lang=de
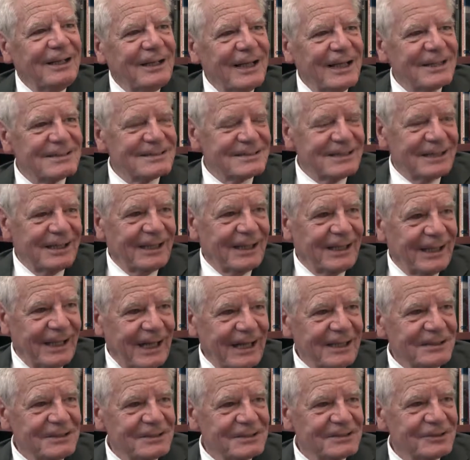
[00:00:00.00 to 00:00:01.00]
dass
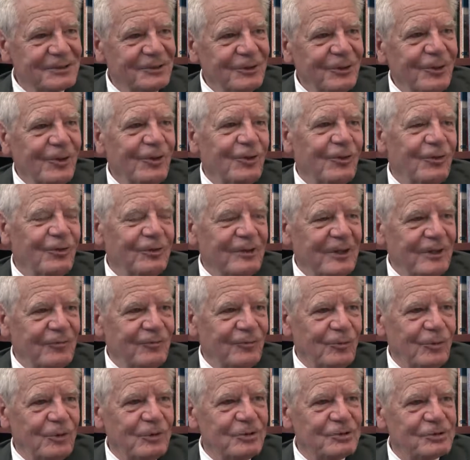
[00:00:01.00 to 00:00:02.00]
Recht und der
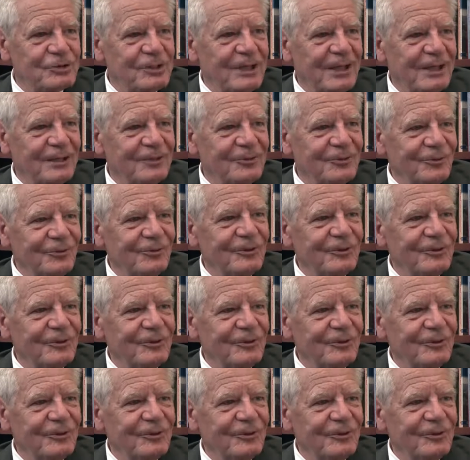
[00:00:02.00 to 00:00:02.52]
Wohlstand